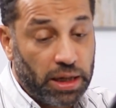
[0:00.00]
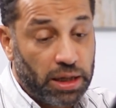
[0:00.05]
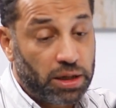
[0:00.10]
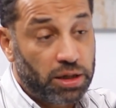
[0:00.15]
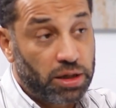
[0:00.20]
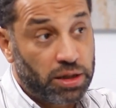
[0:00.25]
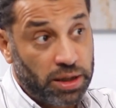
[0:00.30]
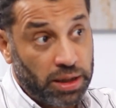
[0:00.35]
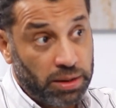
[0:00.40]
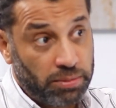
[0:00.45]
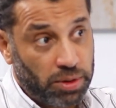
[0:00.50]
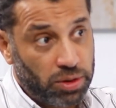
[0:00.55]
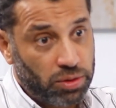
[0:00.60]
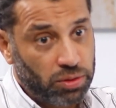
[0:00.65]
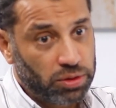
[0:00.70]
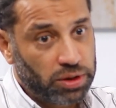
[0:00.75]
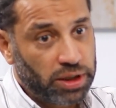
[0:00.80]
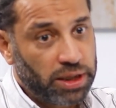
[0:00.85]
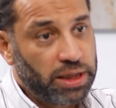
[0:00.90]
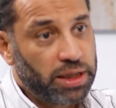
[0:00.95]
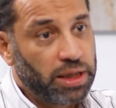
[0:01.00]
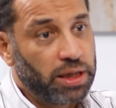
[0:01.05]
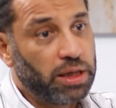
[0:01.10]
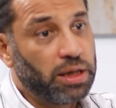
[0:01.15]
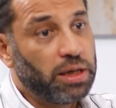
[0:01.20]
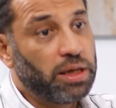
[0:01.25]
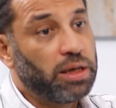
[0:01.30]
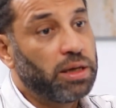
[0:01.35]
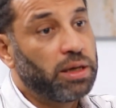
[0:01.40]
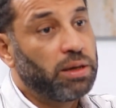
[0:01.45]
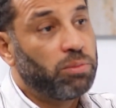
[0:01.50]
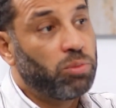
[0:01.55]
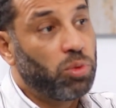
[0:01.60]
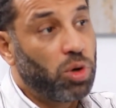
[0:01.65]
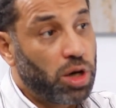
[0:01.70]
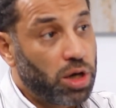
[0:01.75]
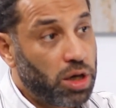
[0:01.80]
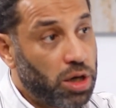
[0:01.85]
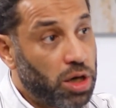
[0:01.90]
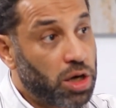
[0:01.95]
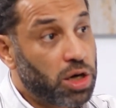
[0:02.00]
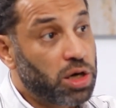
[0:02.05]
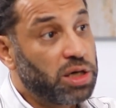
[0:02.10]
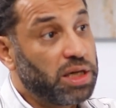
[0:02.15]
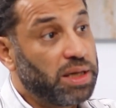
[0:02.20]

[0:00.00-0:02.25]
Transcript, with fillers: القرنيه المخروطيه مؤخرا